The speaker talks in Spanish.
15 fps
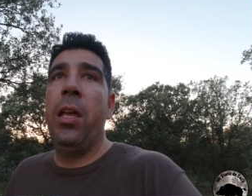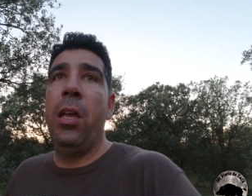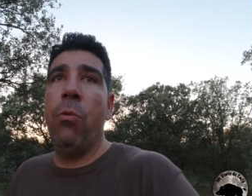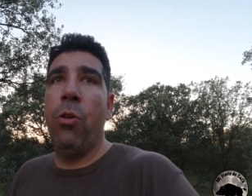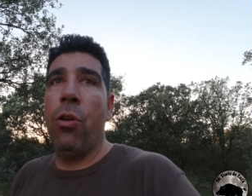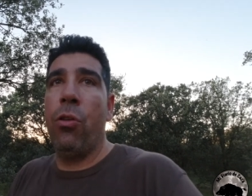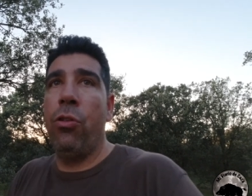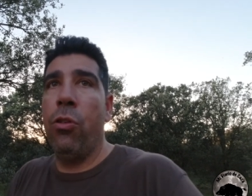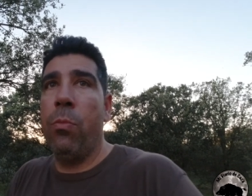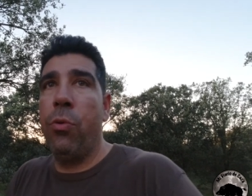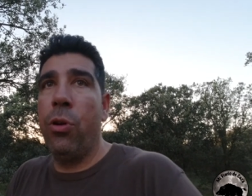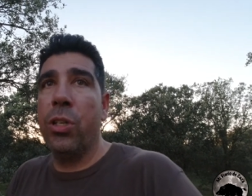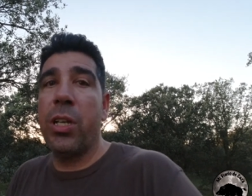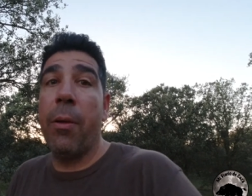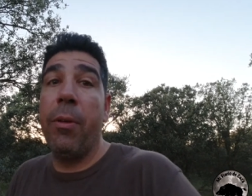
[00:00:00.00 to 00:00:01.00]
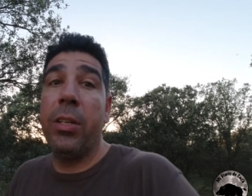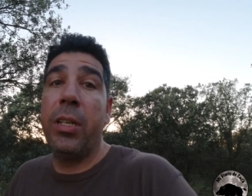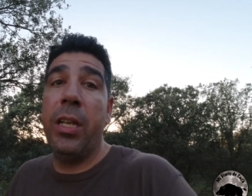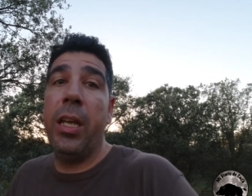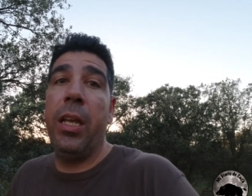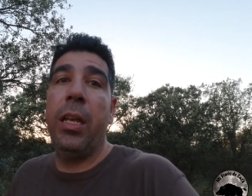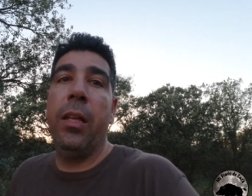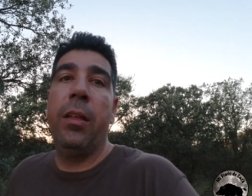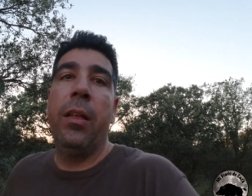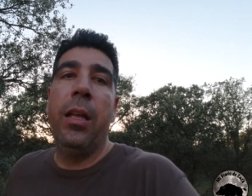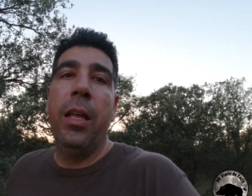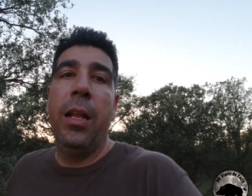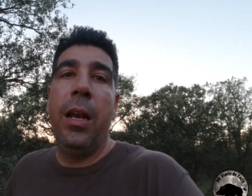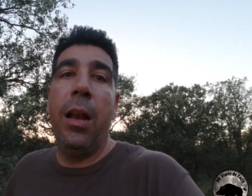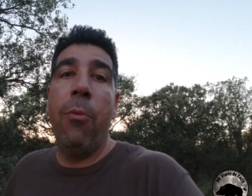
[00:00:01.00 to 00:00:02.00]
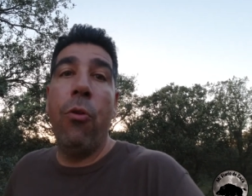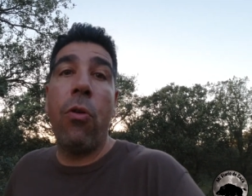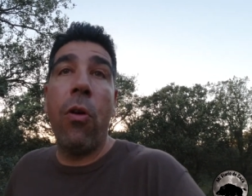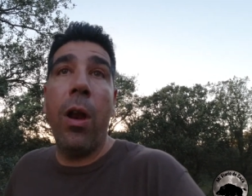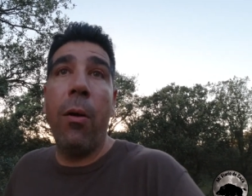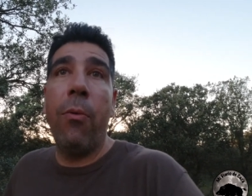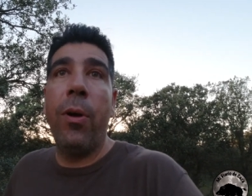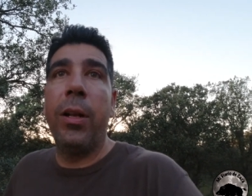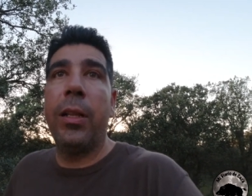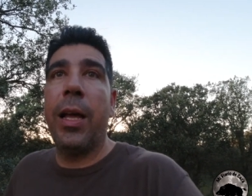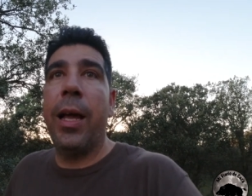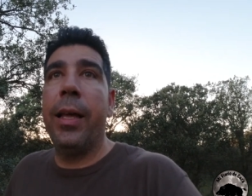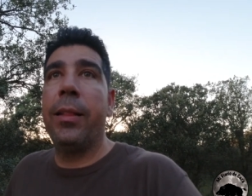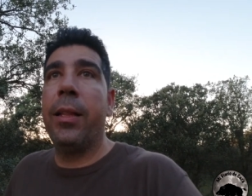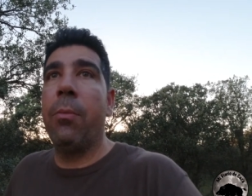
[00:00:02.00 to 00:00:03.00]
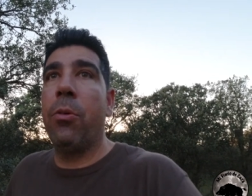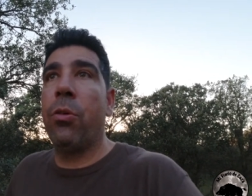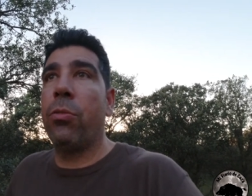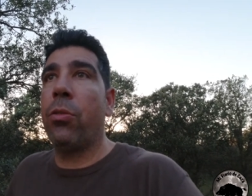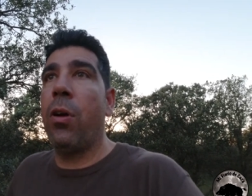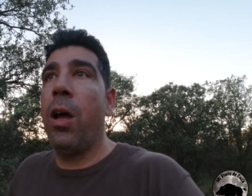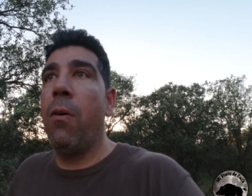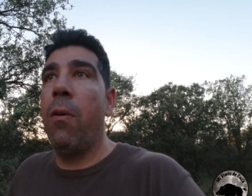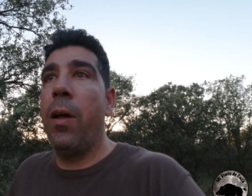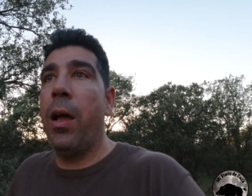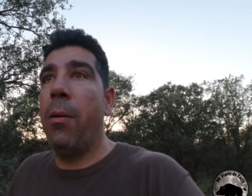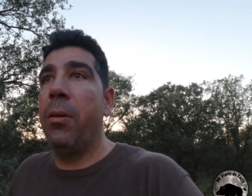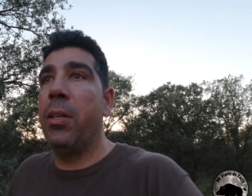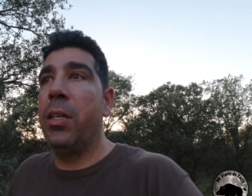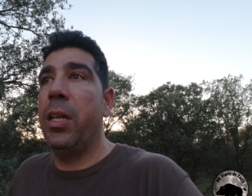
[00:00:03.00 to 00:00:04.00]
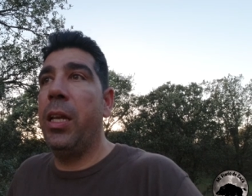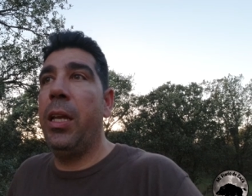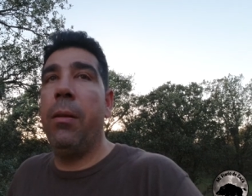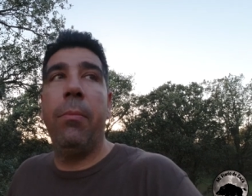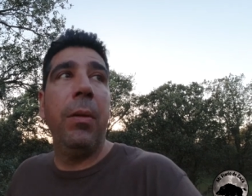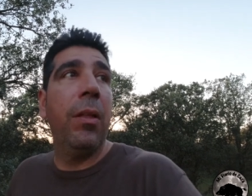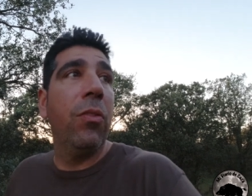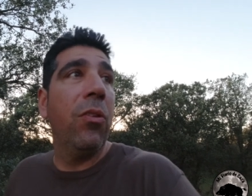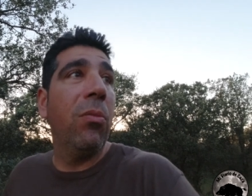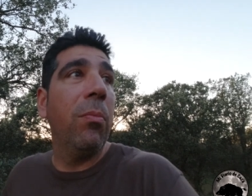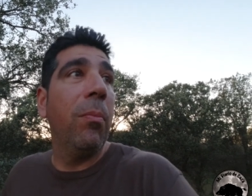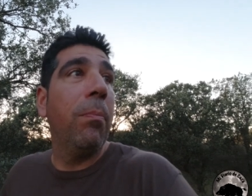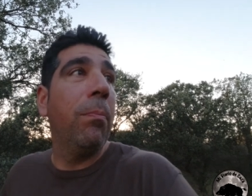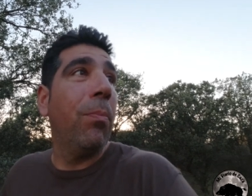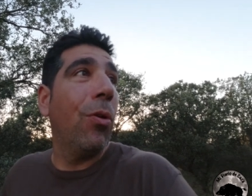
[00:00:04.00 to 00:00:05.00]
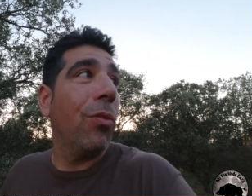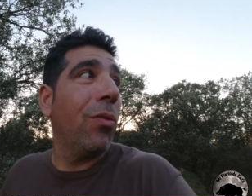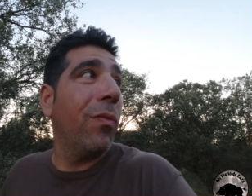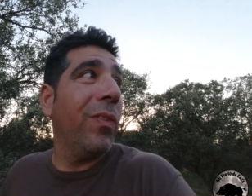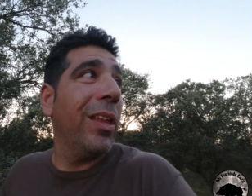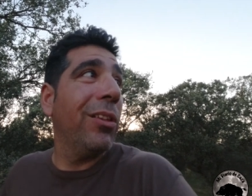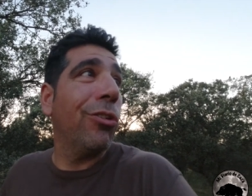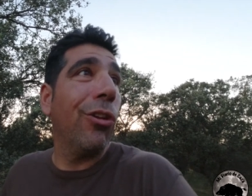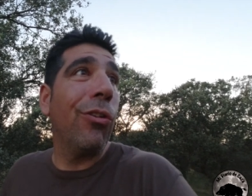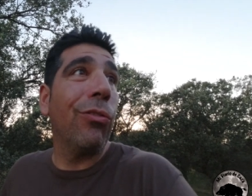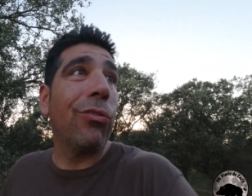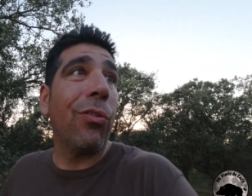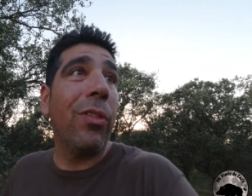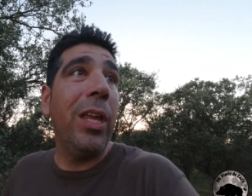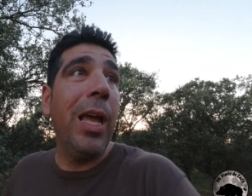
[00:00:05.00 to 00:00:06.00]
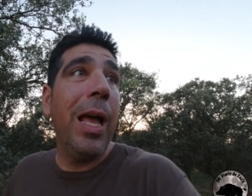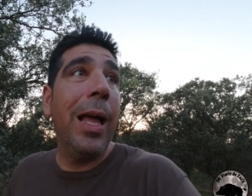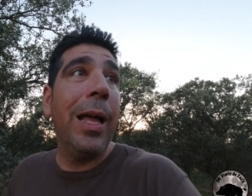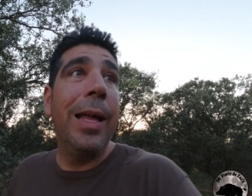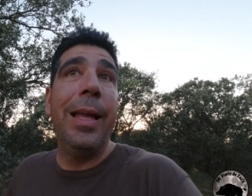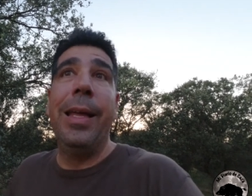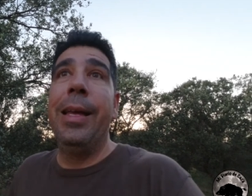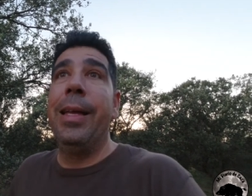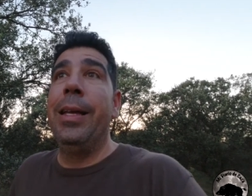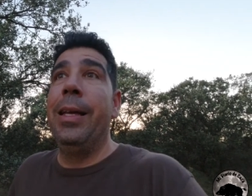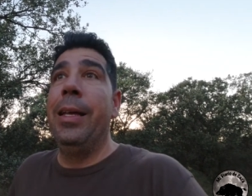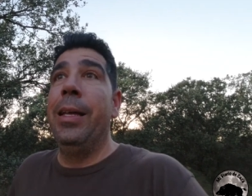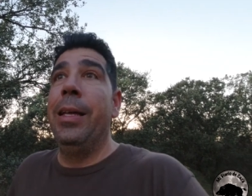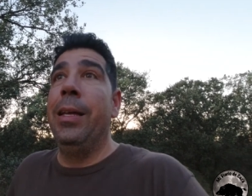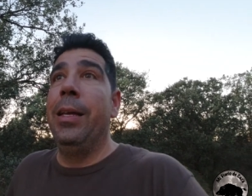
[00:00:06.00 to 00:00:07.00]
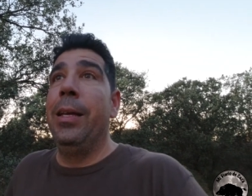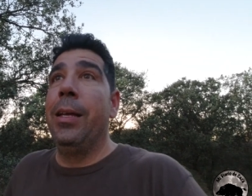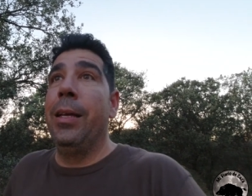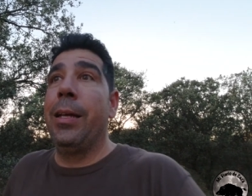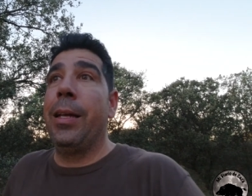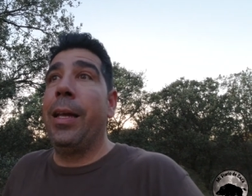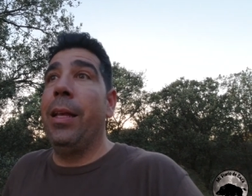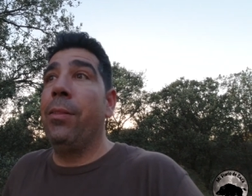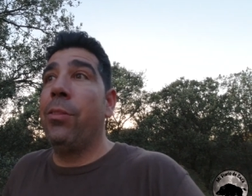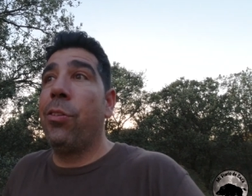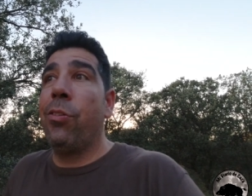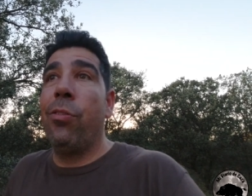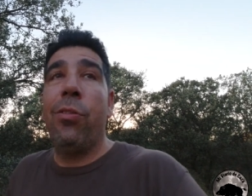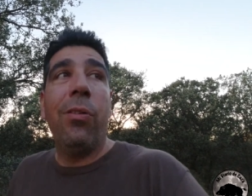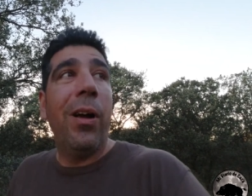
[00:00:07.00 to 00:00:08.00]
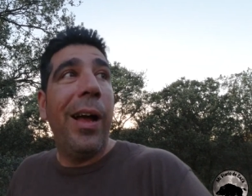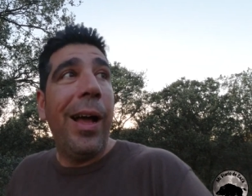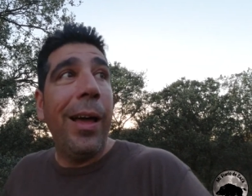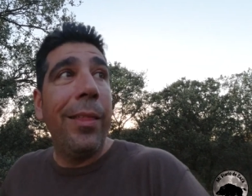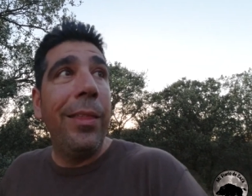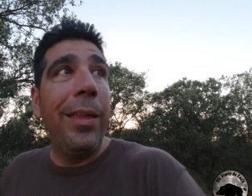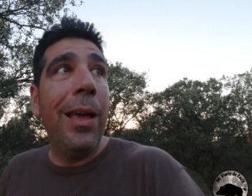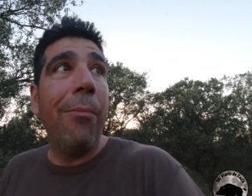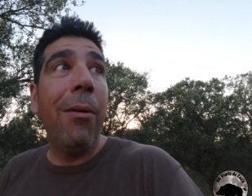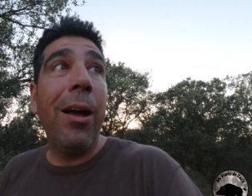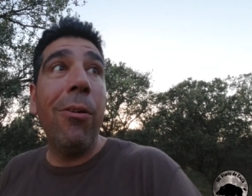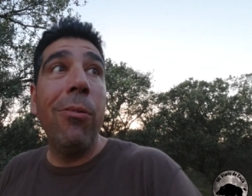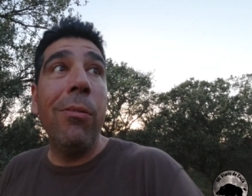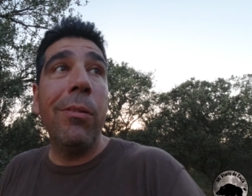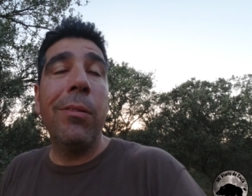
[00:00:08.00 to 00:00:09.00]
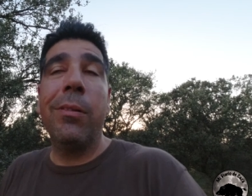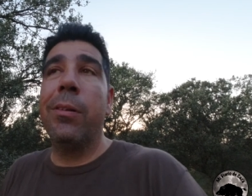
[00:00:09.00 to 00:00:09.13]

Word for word: Y bueno, yo pues a ver si le busco las vueltas a este por otro lado, a ver si viendo por dónde entró el otro día, que entró hacia abajo